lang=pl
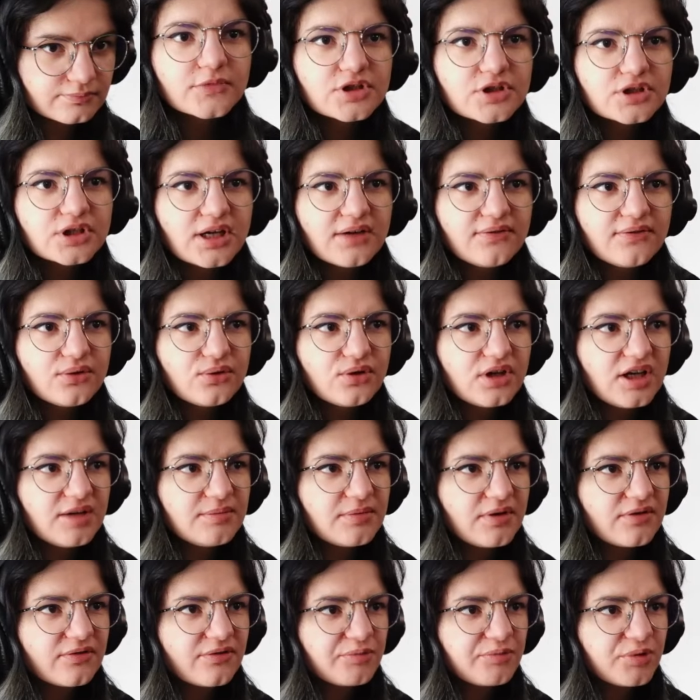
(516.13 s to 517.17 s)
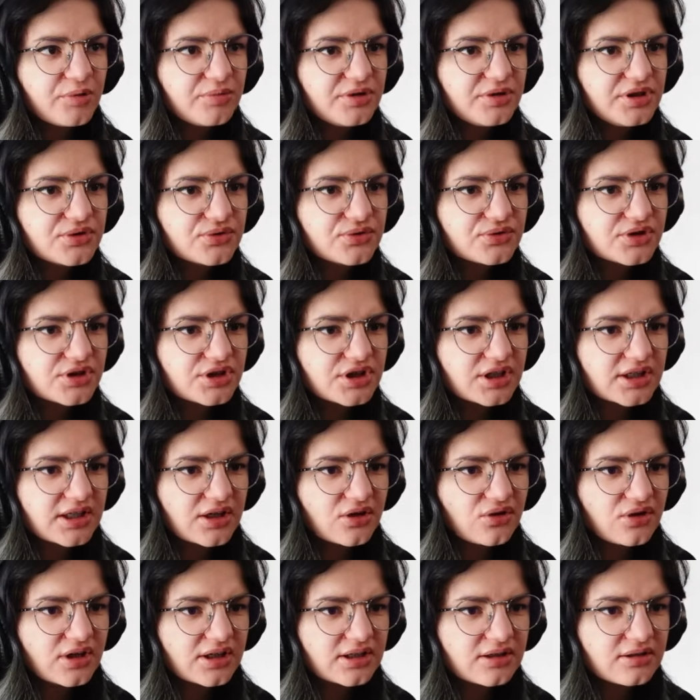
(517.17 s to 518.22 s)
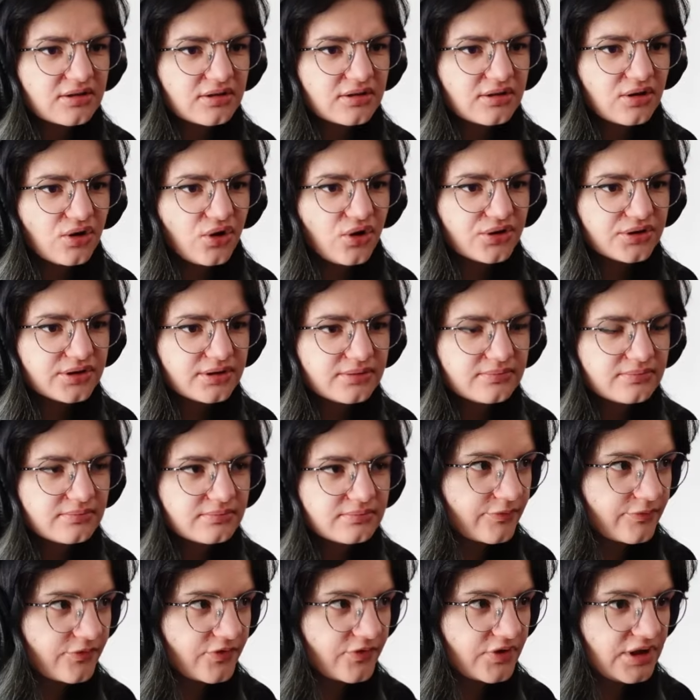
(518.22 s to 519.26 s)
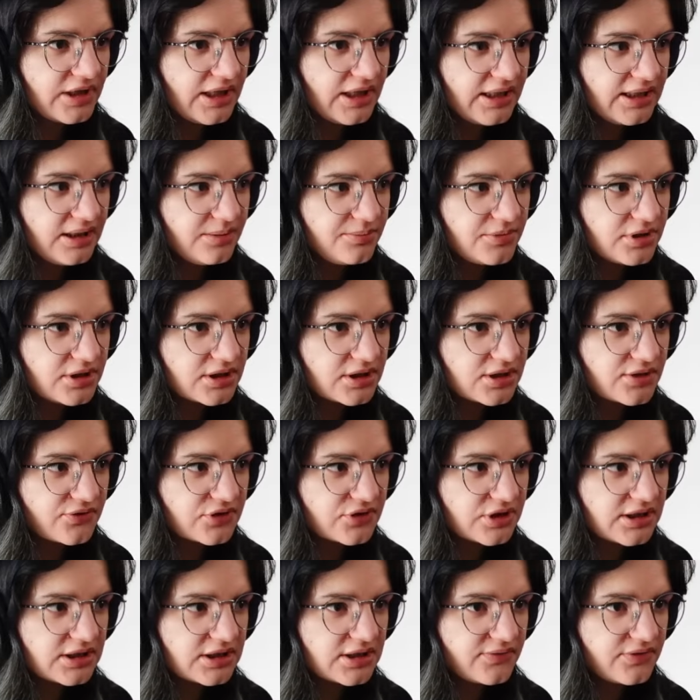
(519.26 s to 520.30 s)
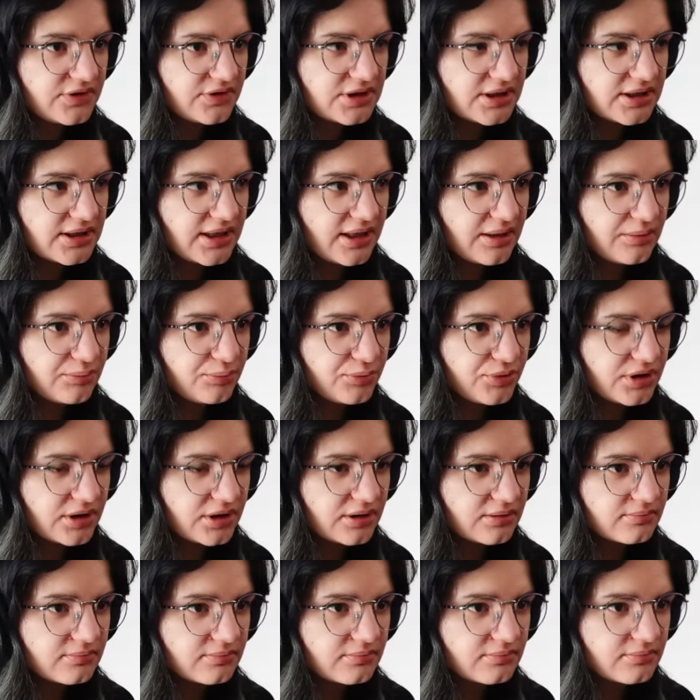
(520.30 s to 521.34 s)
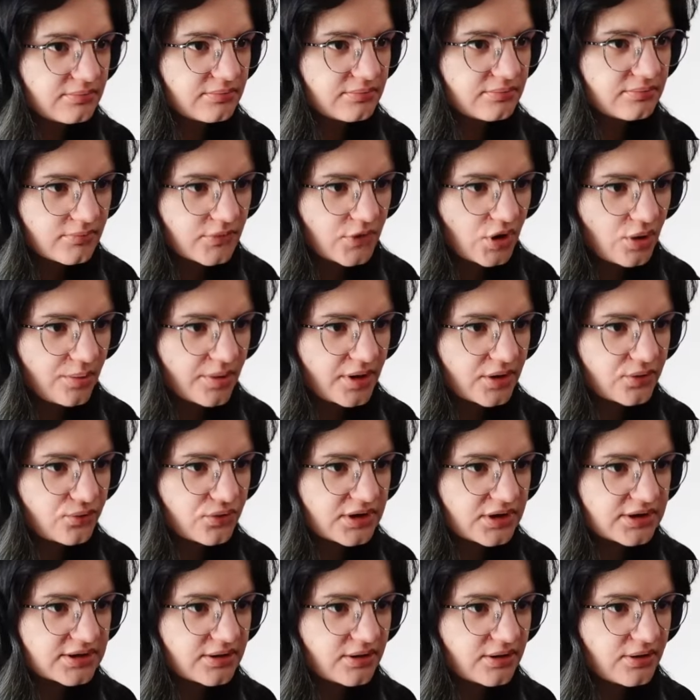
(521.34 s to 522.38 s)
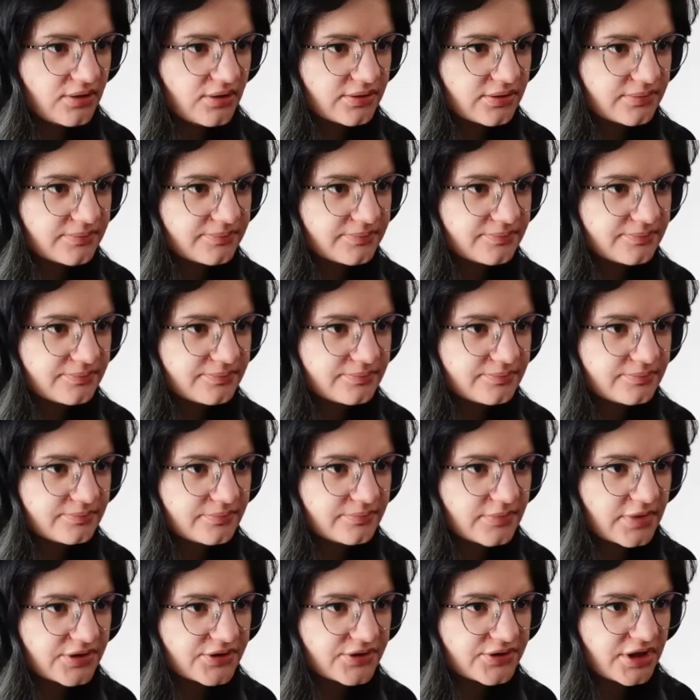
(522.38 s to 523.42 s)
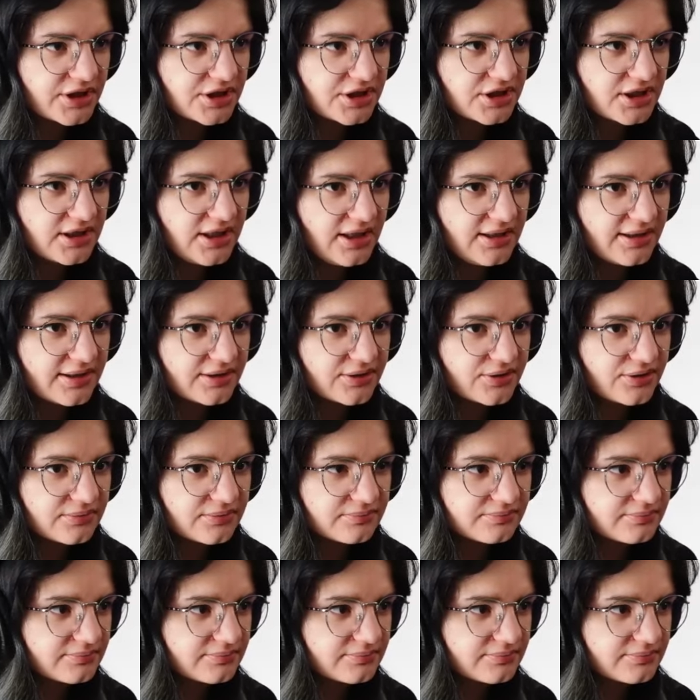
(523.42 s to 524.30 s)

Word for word: Czy ja w ogóle mam w pobliżu coś takiego jak klon? Wydaje mi się, że wszędzie widzę dęby. Dobra, tu jest klon. strasznie daleko.